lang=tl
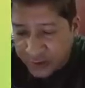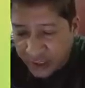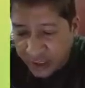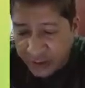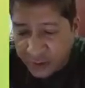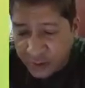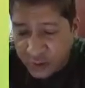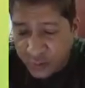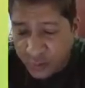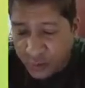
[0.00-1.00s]
Second
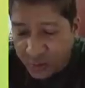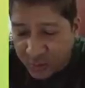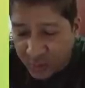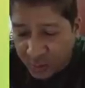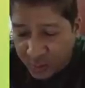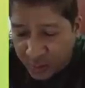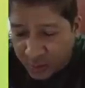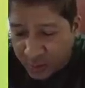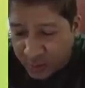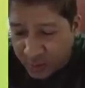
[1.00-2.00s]
choice ko po yung
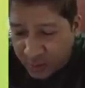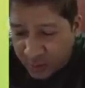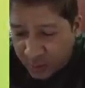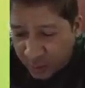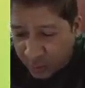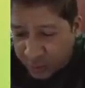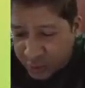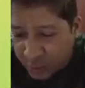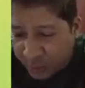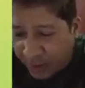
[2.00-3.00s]
numero
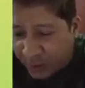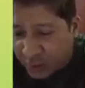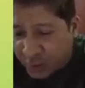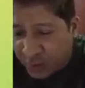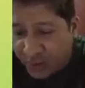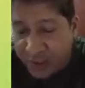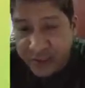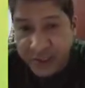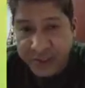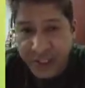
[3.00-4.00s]
8 Peros Queen na
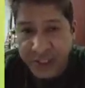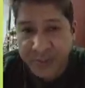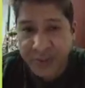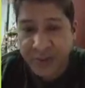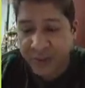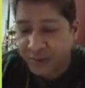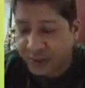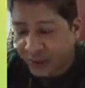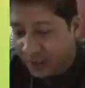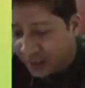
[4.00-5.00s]
sa JB
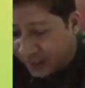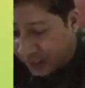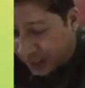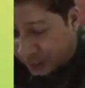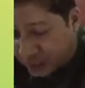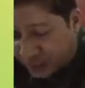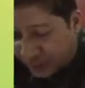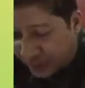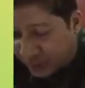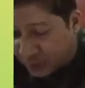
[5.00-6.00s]
Guse. Itong si
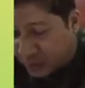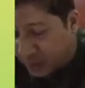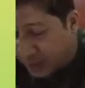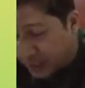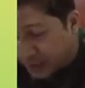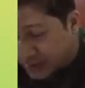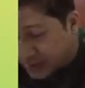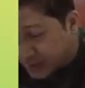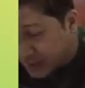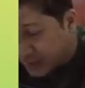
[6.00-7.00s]
Peros Queen
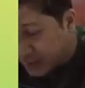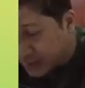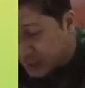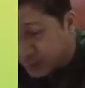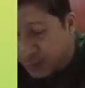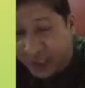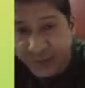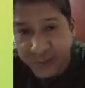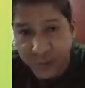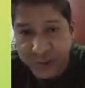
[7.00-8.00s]
last run eh third
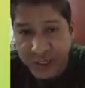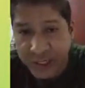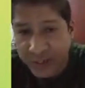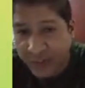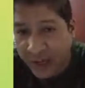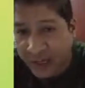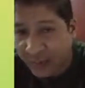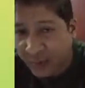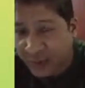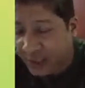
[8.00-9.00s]
place po siya kay
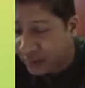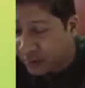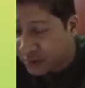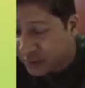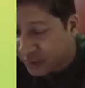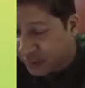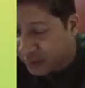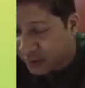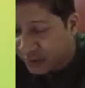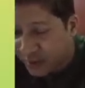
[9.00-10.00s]
Maki Boy Nichols
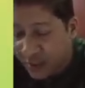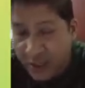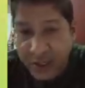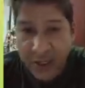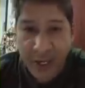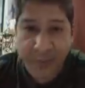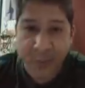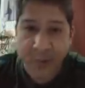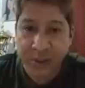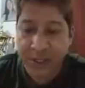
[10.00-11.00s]
favorite.
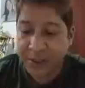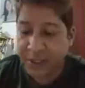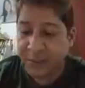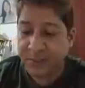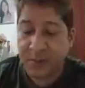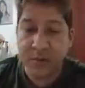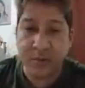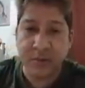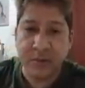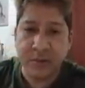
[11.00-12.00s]
Cambio inator rin po.